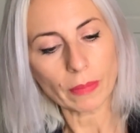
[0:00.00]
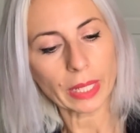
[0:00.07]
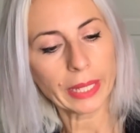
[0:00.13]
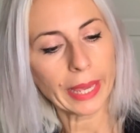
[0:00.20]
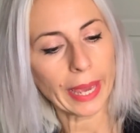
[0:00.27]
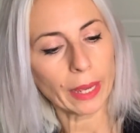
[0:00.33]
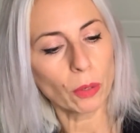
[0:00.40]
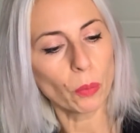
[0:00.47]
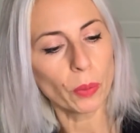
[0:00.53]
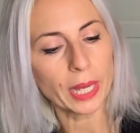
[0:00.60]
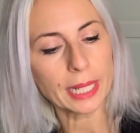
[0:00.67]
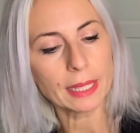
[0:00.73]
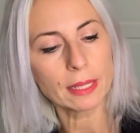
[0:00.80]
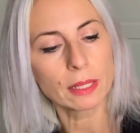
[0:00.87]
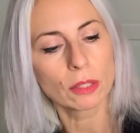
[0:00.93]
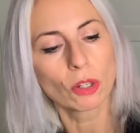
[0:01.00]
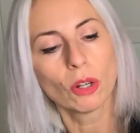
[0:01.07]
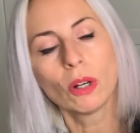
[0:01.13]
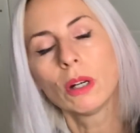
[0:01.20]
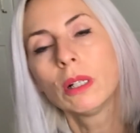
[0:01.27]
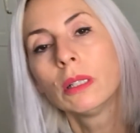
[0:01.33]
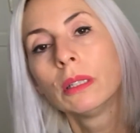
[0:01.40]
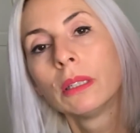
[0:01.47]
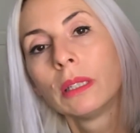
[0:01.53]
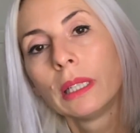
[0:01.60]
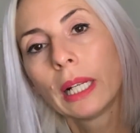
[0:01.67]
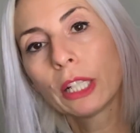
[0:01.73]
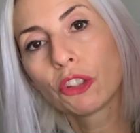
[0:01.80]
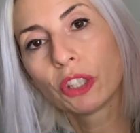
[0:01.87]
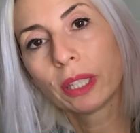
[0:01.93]
che è questo,
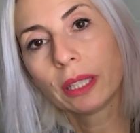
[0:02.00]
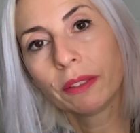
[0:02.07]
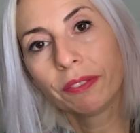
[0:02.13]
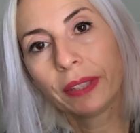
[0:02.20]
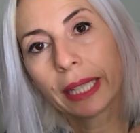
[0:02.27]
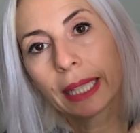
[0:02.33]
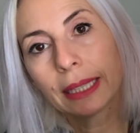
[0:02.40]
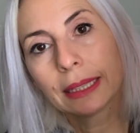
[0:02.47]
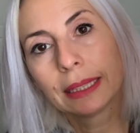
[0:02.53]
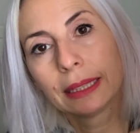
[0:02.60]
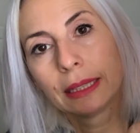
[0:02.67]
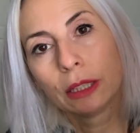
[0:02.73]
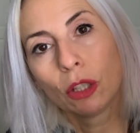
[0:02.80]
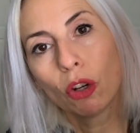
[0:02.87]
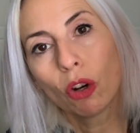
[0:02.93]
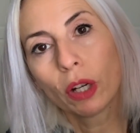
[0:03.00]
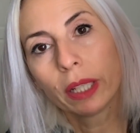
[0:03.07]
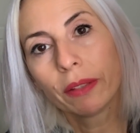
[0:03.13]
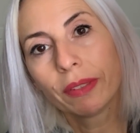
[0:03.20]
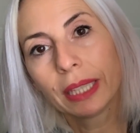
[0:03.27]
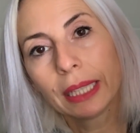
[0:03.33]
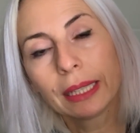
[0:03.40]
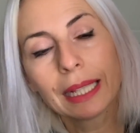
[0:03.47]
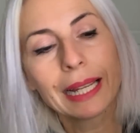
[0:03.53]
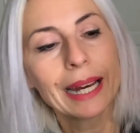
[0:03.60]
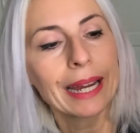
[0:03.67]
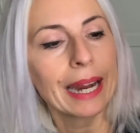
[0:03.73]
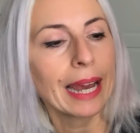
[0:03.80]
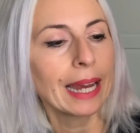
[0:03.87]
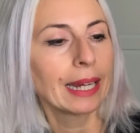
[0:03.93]
la certificazione, vedete la
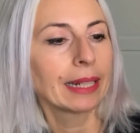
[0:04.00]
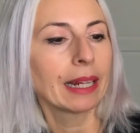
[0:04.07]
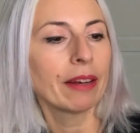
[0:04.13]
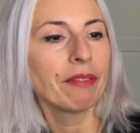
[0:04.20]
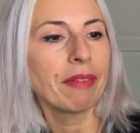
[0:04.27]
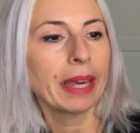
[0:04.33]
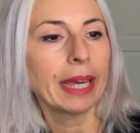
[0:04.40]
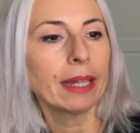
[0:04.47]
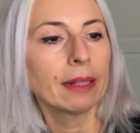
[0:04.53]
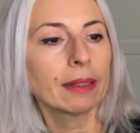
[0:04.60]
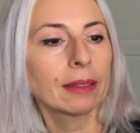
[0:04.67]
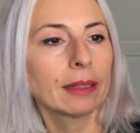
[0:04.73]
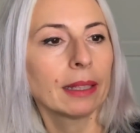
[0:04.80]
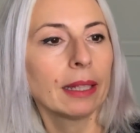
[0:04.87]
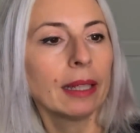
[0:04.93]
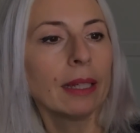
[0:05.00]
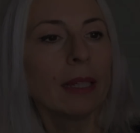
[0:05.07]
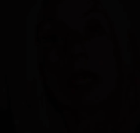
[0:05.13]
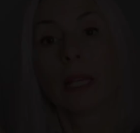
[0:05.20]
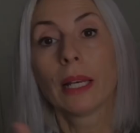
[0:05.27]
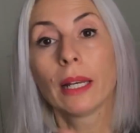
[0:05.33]
rana verde,